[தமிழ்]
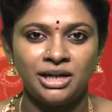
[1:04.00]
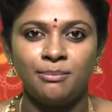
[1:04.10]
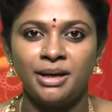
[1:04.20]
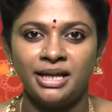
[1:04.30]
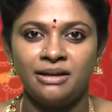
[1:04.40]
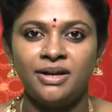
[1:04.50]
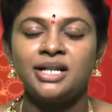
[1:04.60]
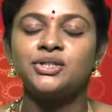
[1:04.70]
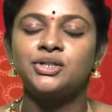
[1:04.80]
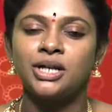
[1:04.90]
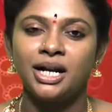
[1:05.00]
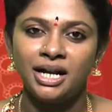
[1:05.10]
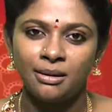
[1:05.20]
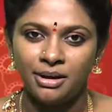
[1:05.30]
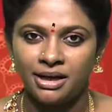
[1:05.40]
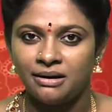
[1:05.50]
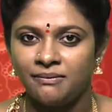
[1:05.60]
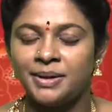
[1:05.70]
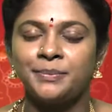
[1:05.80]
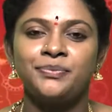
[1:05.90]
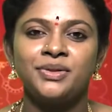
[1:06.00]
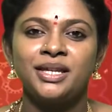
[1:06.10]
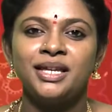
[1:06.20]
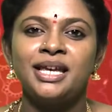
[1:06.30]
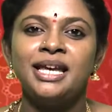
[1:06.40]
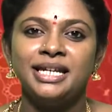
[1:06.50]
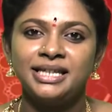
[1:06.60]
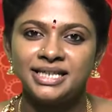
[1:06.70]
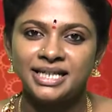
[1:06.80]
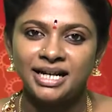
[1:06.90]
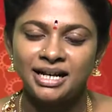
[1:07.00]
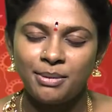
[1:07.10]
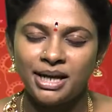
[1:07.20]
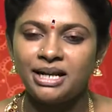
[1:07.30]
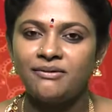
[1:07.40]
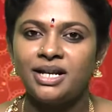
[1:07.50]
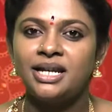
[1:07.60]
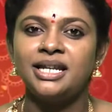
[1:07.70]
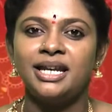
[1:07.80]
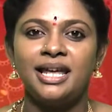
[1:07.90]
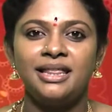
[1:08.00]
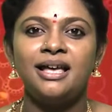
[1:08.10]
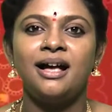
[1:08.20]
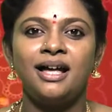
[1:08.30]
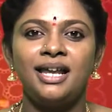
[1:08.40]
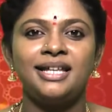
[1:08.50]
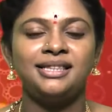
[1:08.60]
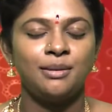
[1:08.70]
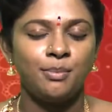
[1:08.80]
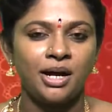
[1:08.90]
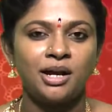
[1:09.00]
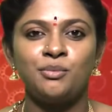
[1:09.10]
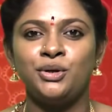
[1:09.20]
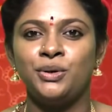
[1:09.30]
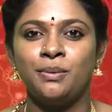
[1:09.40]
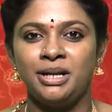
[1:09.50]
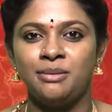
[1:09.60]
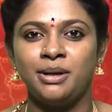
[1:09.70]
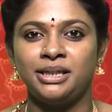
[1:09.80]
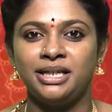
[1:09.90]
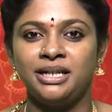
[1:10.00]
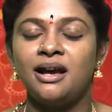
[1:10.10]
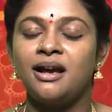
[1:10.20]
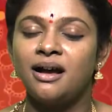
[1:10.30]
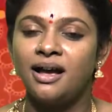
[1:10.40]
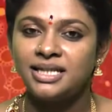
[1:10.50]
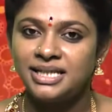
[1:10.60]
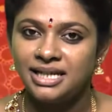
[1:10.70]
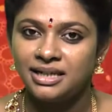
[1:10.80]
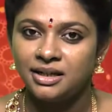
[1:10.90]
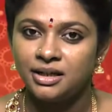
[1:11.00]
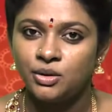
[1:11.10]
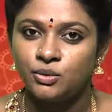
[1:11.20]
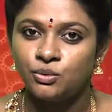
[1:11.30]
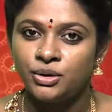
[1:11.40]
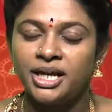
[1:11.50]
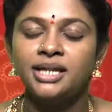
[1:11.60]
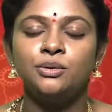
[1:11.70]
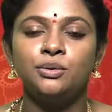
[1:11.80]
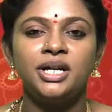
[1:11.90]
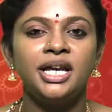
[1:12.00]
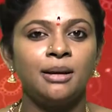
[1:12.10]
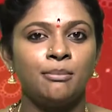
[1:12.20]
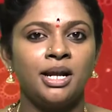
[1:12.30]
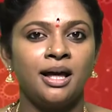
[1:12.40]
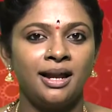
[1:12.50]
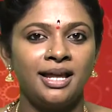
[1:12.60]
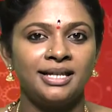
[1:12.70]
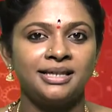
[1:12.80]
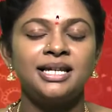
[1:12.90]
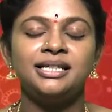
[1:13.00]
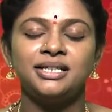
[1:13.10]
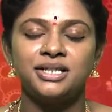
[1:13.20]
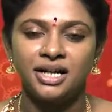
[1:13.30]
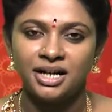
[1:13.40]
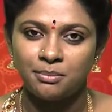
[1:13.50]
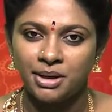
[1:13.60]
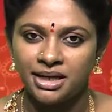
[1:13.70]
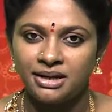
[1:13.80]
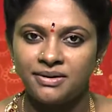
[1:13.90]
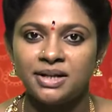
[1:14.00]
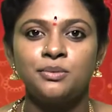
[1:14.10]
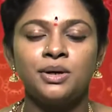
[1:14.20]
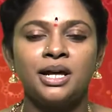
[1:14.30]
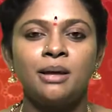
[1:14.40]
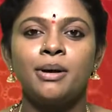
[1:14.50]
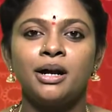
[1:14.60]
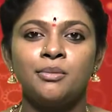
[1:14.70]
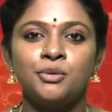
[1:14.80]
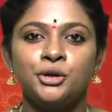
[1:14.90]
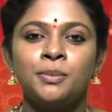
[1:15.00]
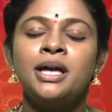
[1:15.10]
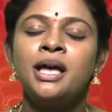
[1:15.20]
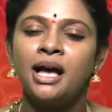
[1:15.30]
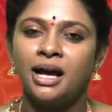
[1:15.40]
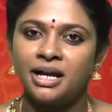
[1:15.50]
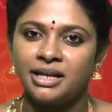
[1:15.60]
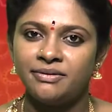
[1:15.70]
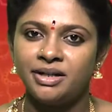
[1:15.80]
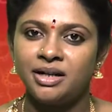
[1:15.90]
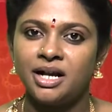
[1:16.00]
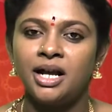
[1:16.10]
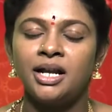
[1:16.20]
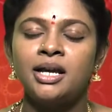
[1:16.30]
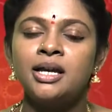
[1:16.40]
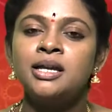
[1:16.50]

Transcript: முதல் பைரவர் சண்ட பைரவர் இந்த சண்ட பைரவரை நீங்கள் எந்த ஆலயத்தில் பார்க்க முடியும் அப்படின்னு பார்த்தீங்கன்னா காசியில் இருக்கக்கூடிய துர்கை அம்மன் ஆலயத்தில் இந்த சண்ட பைரவரை உங்களால் பார்க்க முடியும் அங்கே இவருக்கான